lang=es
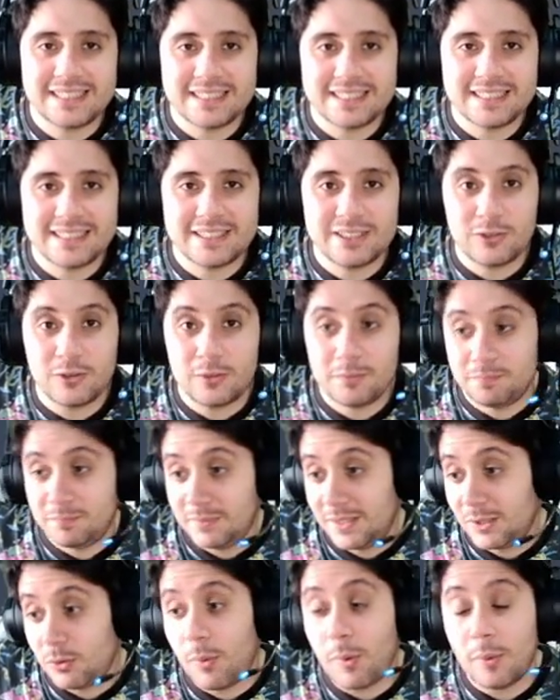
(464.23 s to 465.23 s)
Eh,
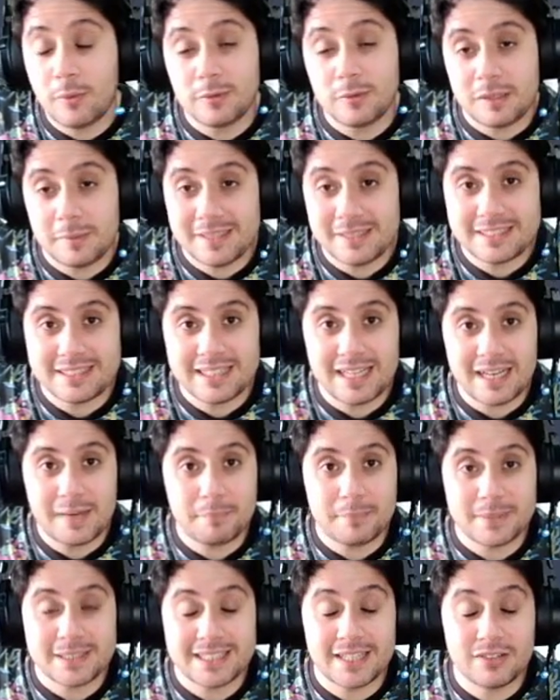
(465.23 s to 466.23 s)
de nuevo
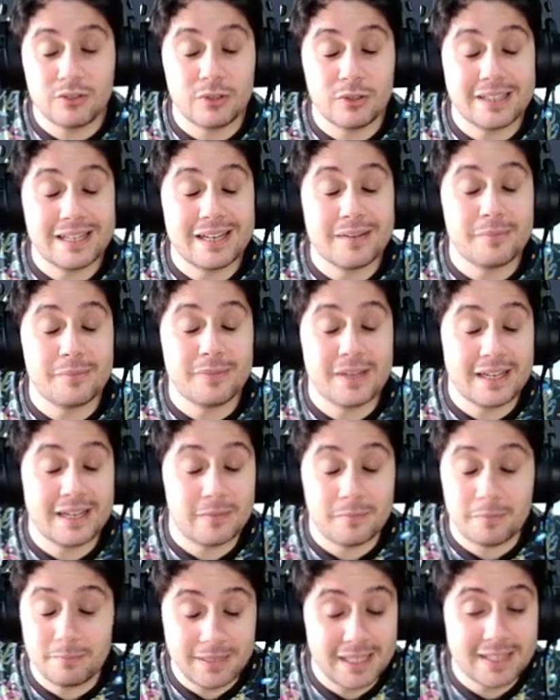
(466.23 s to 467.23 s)
optimista, pensando en
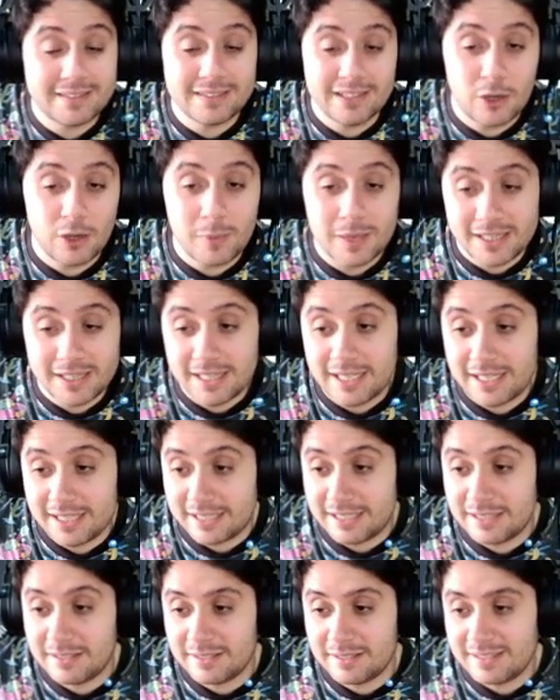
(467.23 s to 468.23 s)
el, bien de la humanidad,
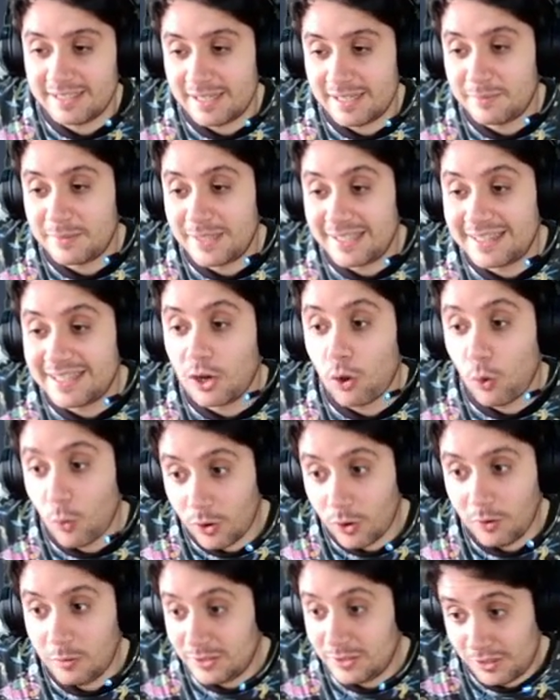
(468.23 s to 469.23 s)
en el, bien del
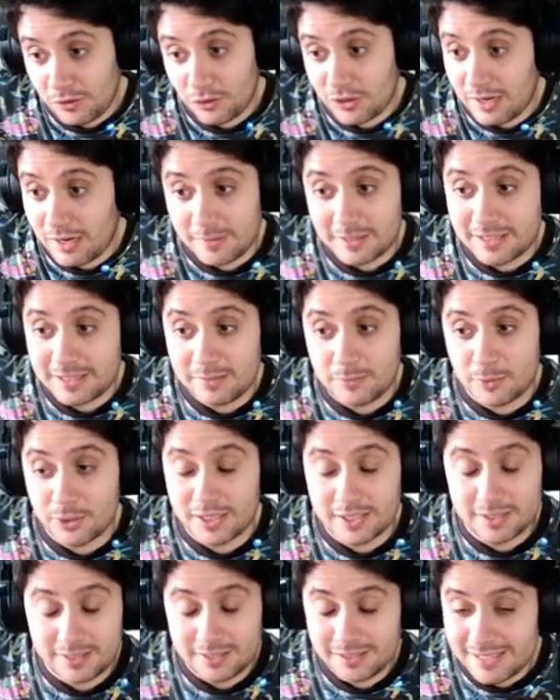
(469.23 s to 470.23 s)
juego, sinceramente,
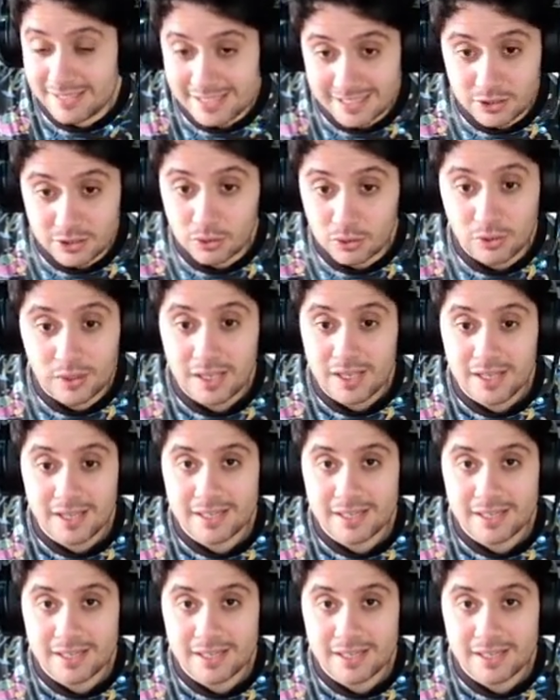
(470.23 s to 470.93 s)
porque, insisto,